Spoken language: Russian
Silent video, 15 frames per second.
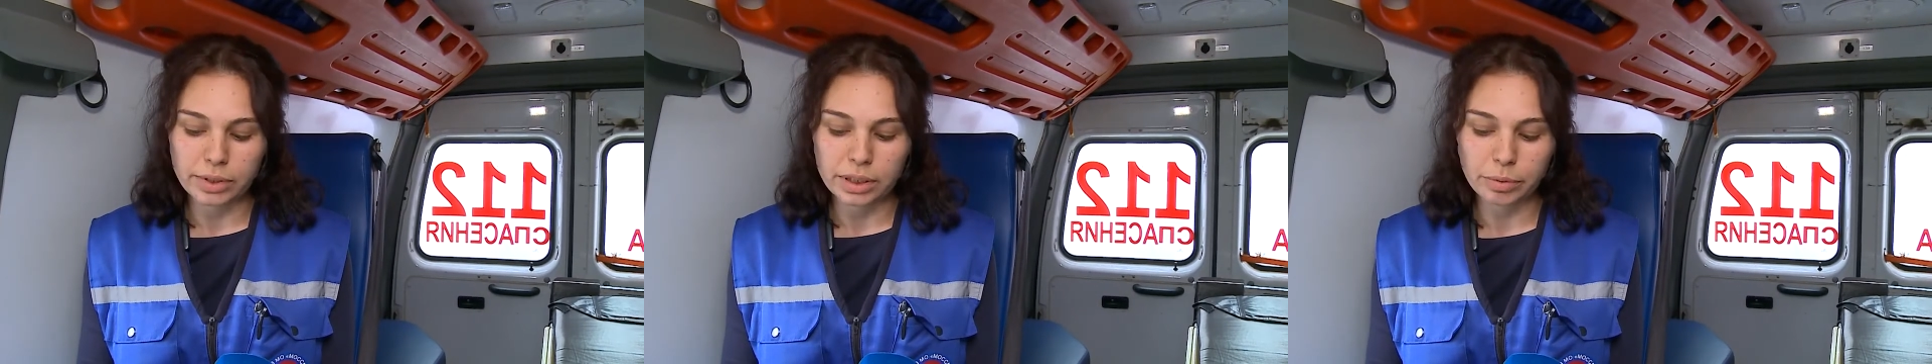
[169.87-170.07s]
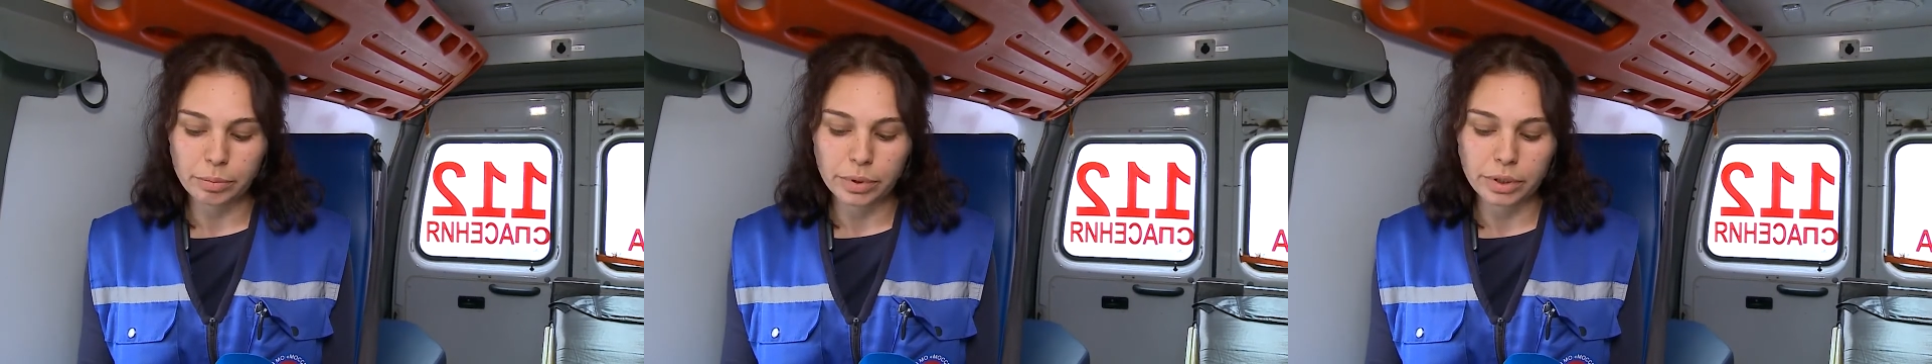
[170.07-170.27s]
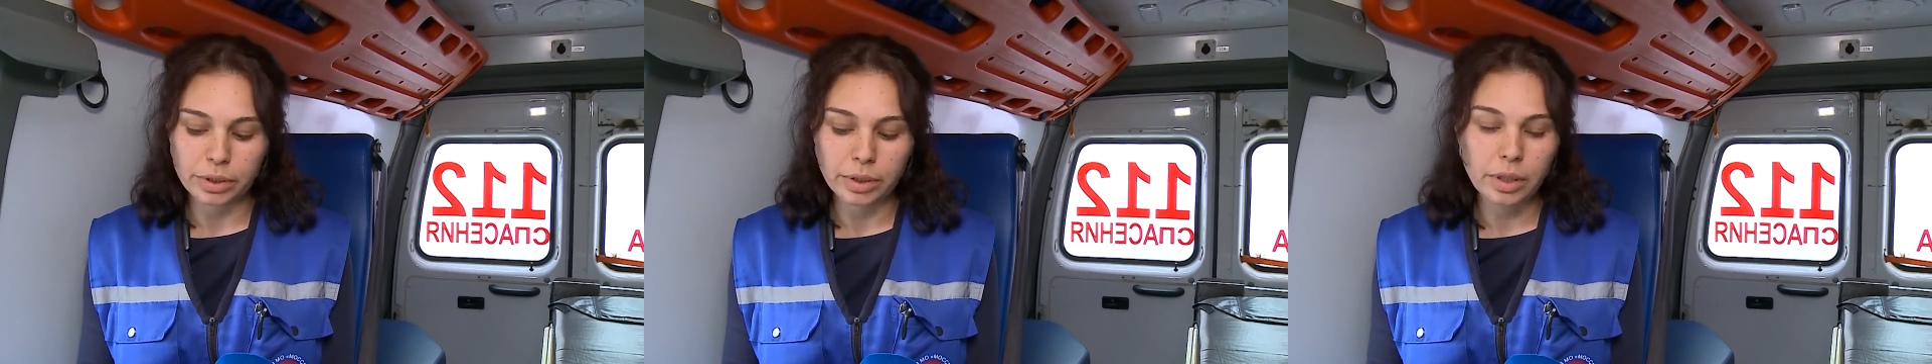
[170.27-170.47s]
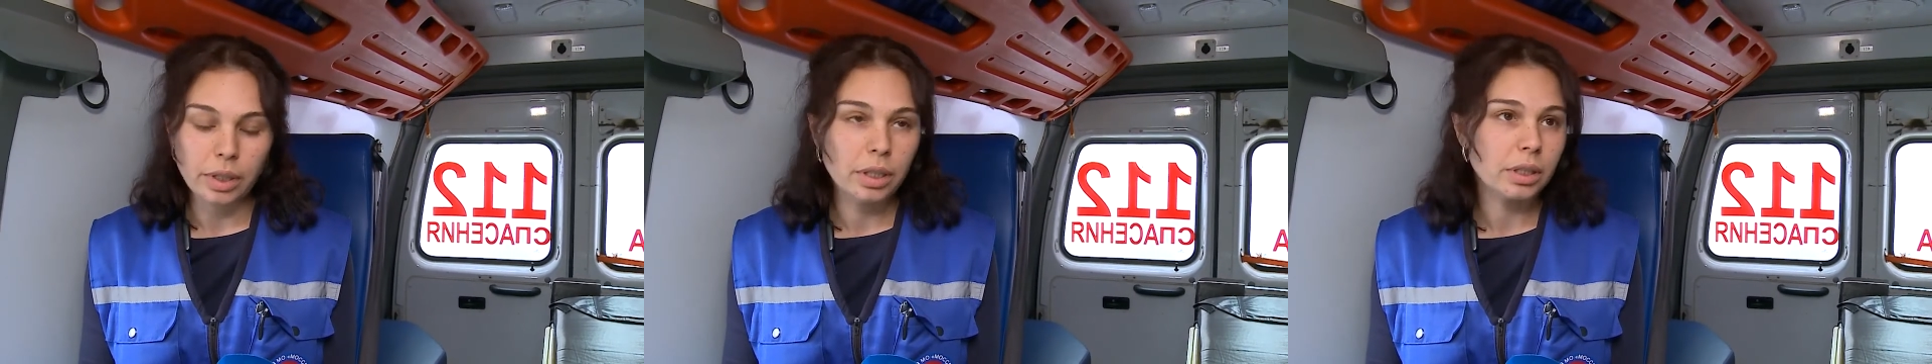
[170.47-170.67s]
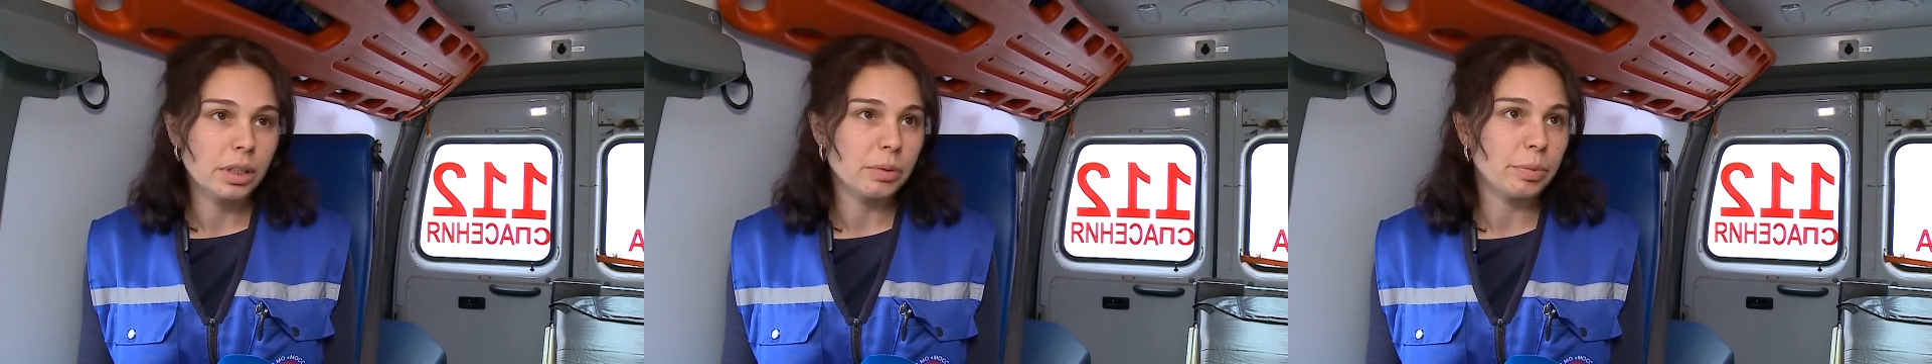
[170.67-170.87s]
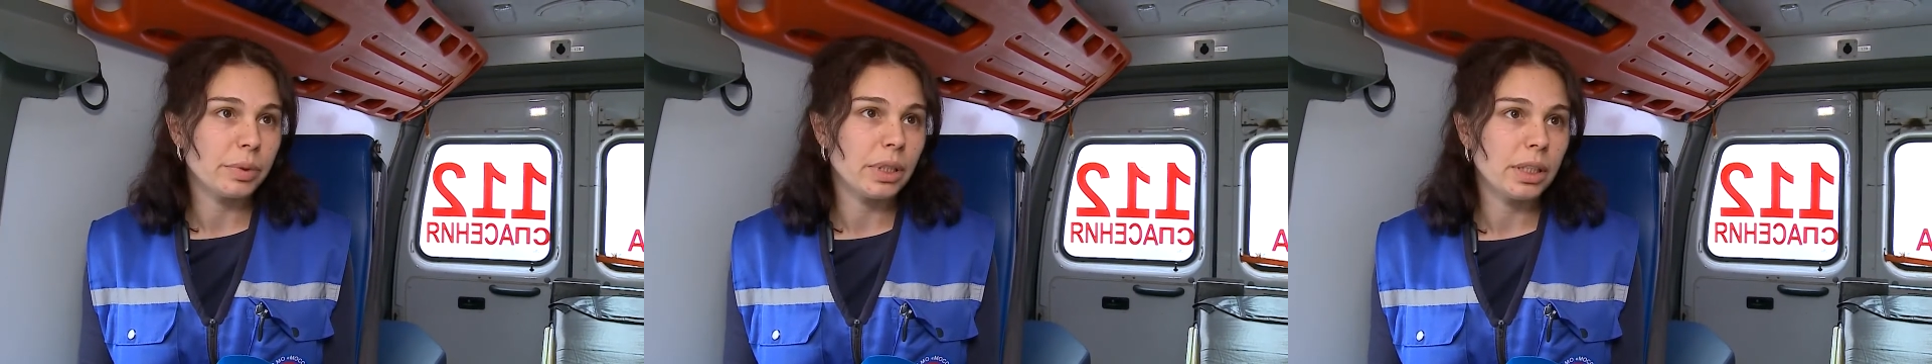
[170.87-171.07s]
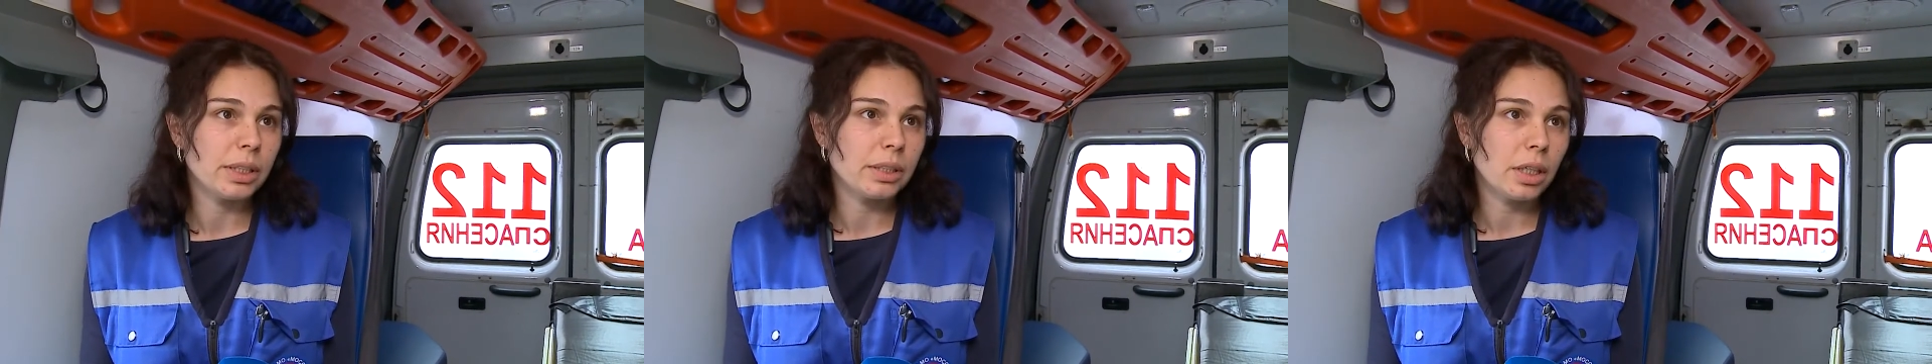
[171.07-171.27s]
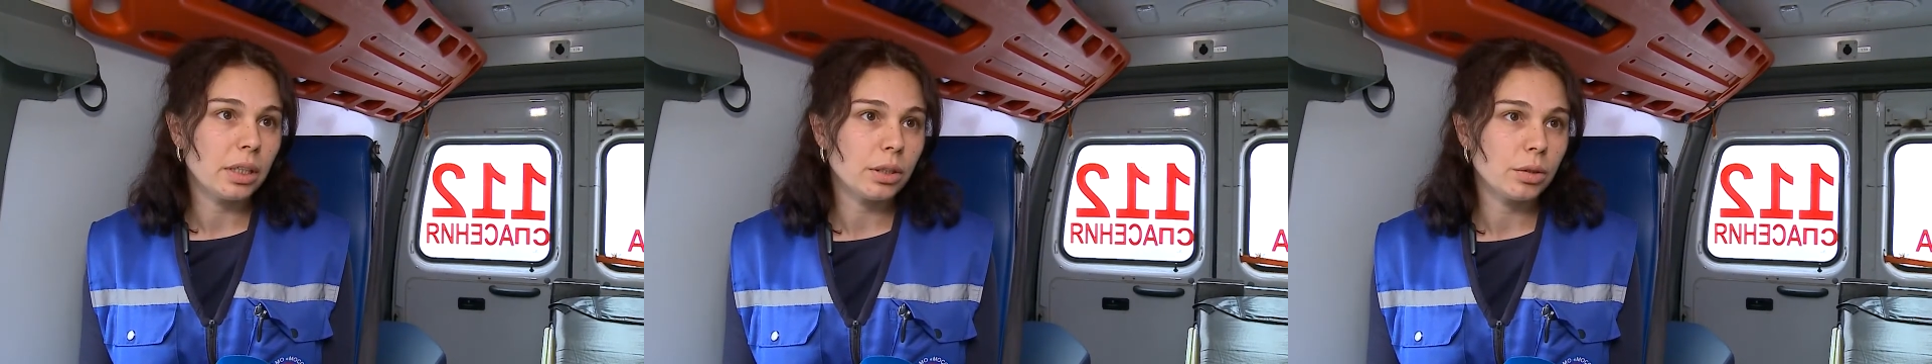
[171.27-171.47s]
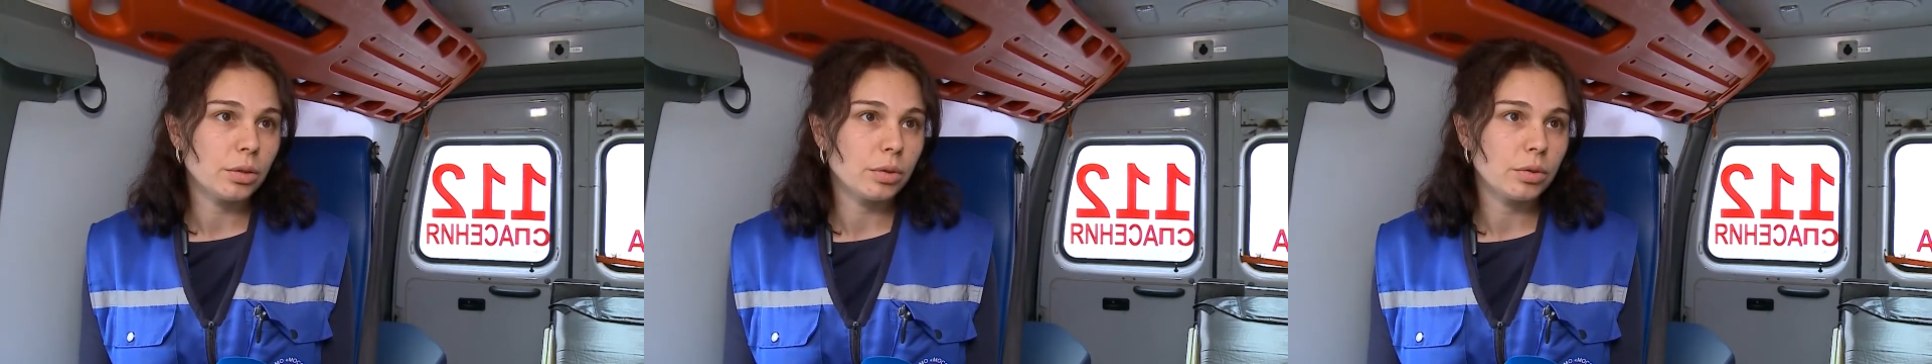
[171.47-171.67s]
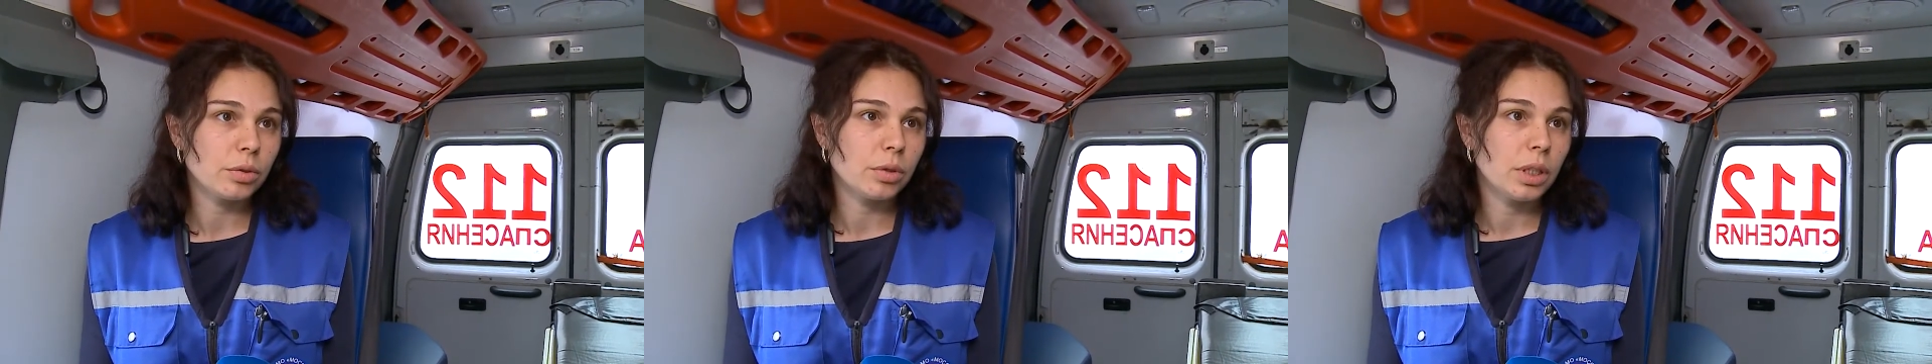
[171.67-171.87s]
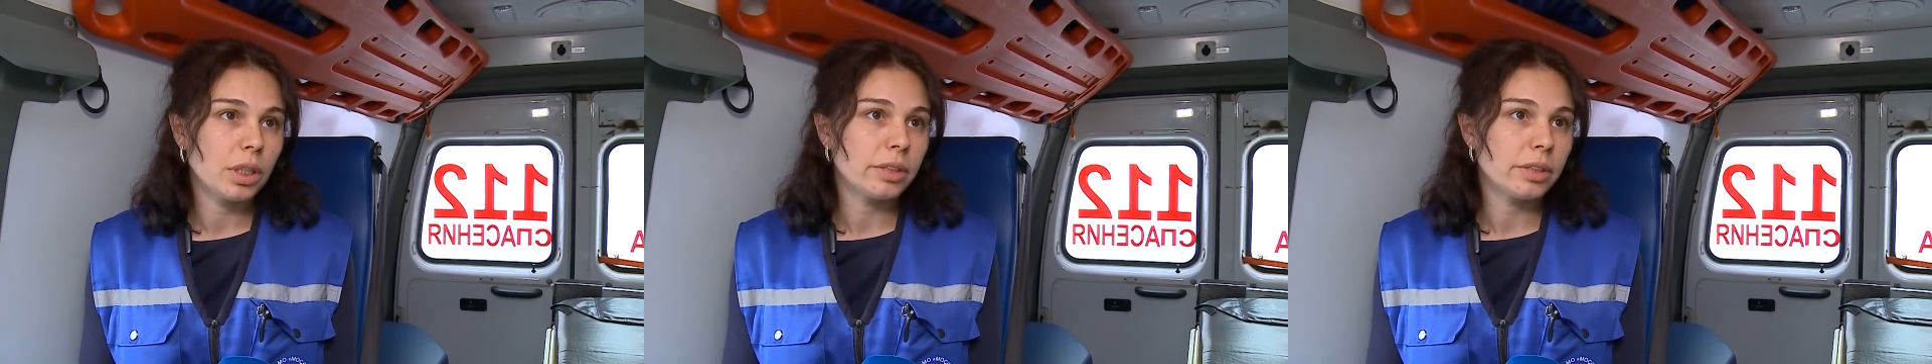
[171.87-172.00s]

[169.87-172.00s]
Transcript: себе госпитализацию,